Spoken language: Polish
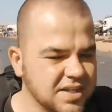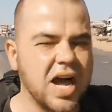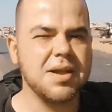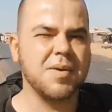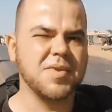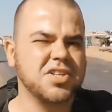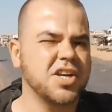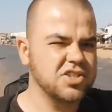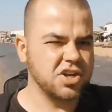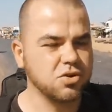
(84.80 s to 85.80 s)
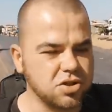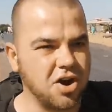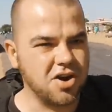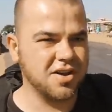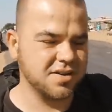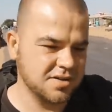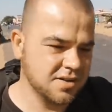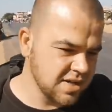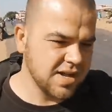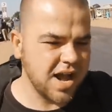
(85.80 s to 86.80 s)
ale mam nadzieję, że jutro.
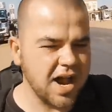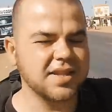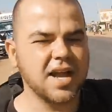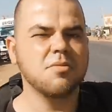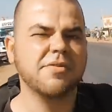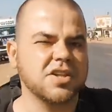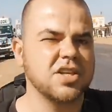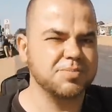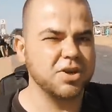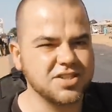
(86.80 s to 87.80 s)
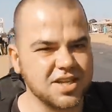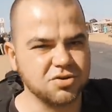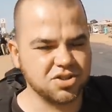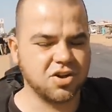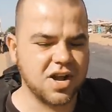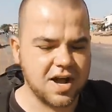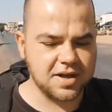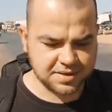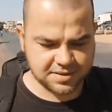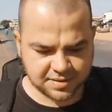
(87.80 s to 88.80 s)
Ale tak jak mówię, to jest prosta już droga,
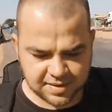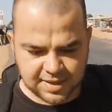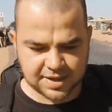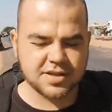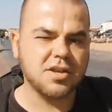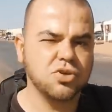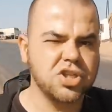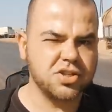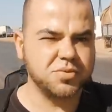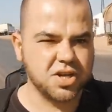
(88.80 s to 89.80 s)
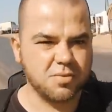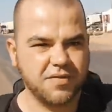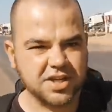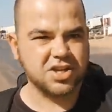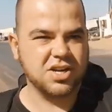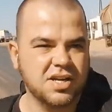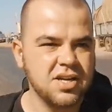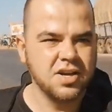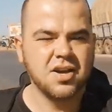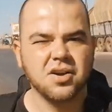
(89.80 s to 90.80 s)
nie muszę się przejmować
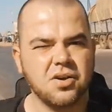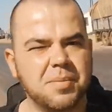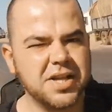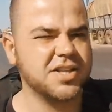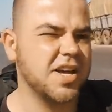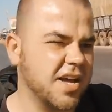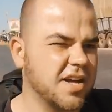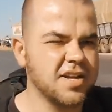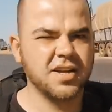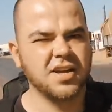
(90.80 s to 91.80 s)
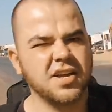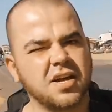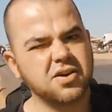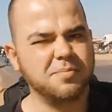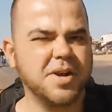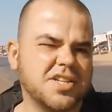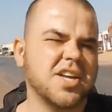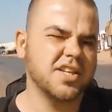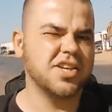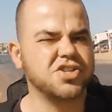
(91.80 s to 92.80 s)
kompletnie,
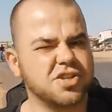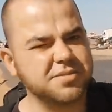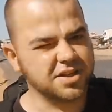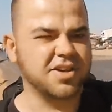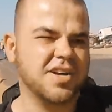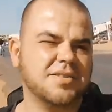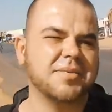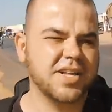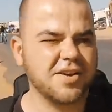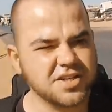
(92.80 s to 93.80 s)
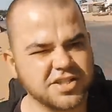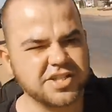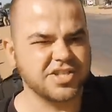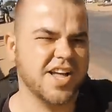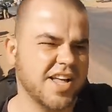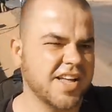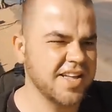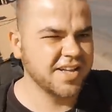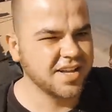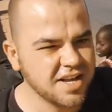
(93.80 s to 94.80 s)
kompletnie niczym i to jest chyba najważniejsze
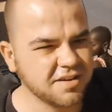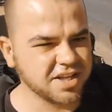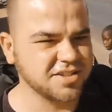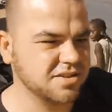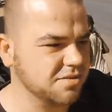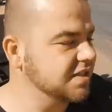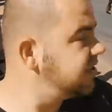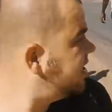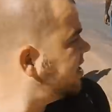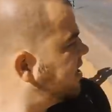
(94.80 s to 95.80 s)
w tej sytuacji.